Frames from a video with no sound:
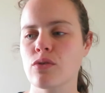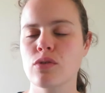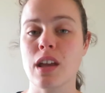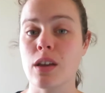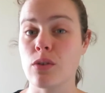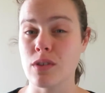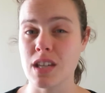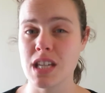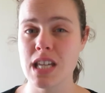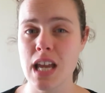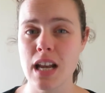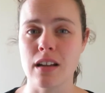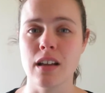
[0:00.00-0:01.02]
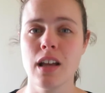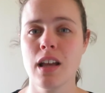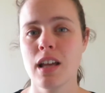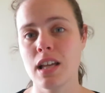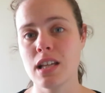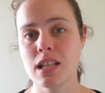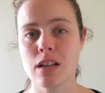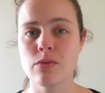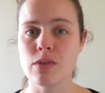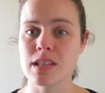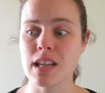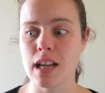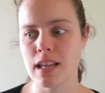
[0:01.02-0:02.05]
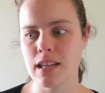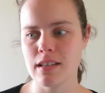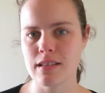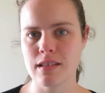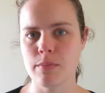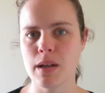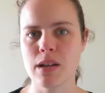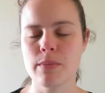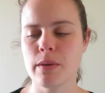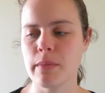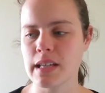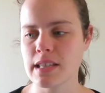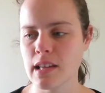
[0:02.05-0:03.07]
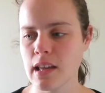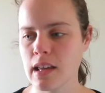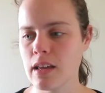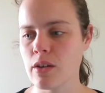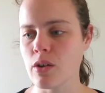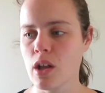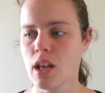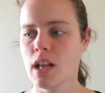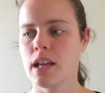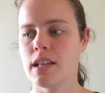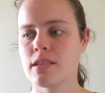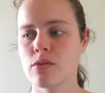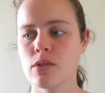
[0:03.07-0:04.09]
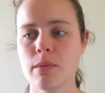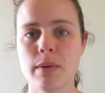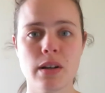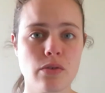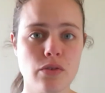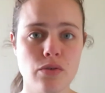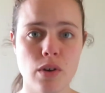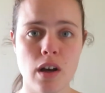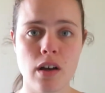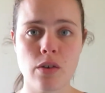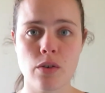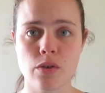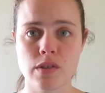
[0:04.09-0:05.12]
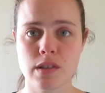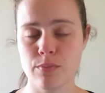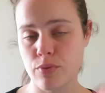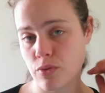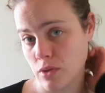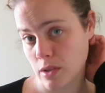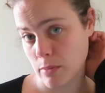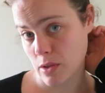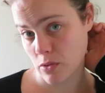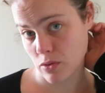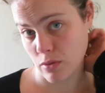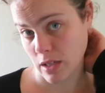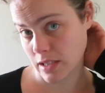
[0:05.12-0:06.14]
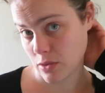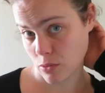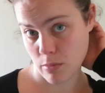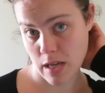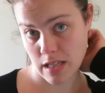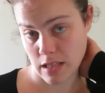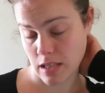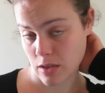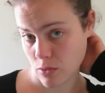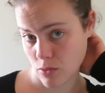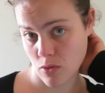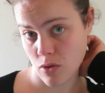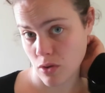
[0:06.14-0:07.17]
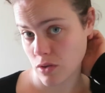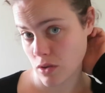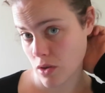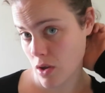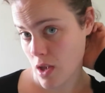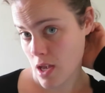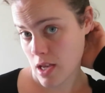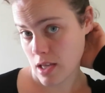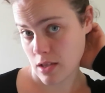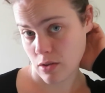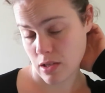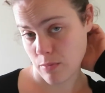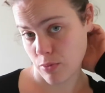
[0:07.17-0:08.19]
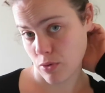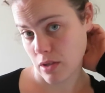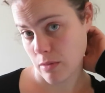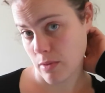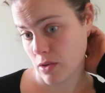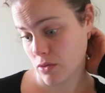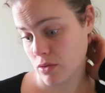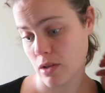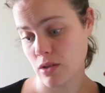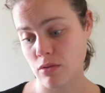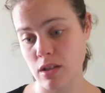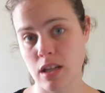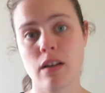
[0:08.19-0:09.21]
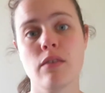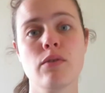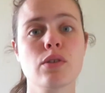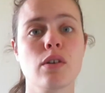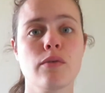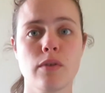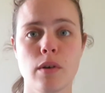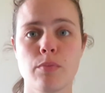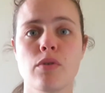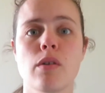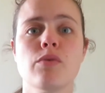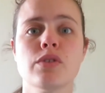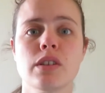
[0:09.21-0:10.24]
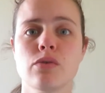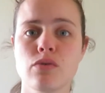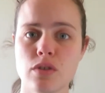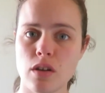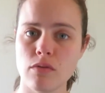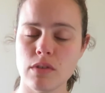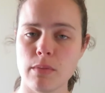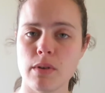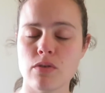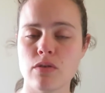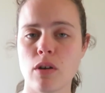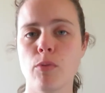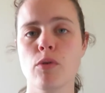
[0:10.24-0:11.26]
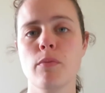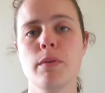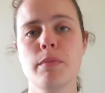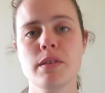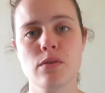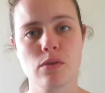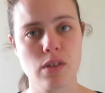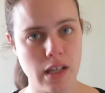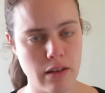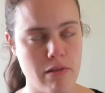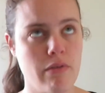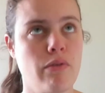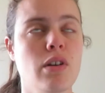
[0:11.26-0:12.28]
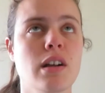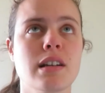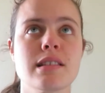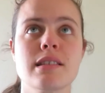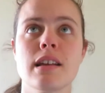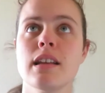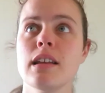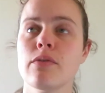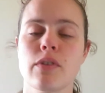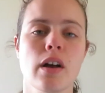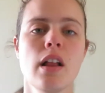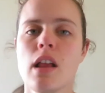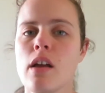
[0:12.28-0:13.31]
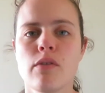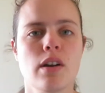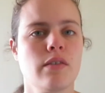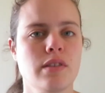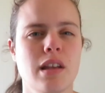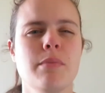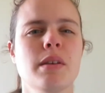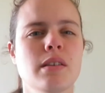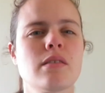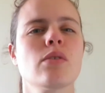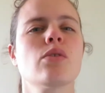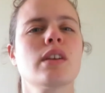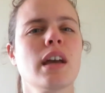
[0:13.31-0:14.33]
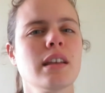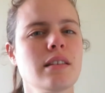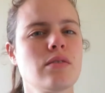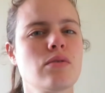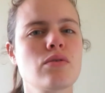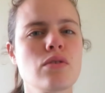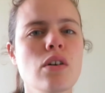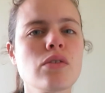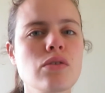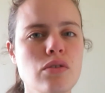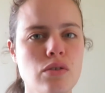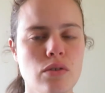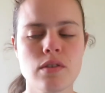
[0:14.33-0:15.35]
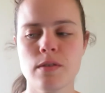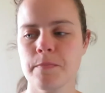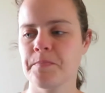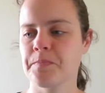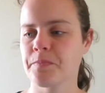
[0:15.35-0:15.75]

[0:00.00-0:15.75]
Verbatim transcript: truc avec une échelle, échelle ou escalier, hein, c'est pas le même accès, est-ce que les balançoires, c'est plutôt des balançoires qui sont basses, qui sont hautes, est-ce que c'est plutôt des balançoires sur lesquelles votre enfant va pouvoir monter tout seul ou des balançoires pour bébé sur lesquelles il va falloir l'installer, enfin voilà, vous avez peut-être regardé ce genre de choses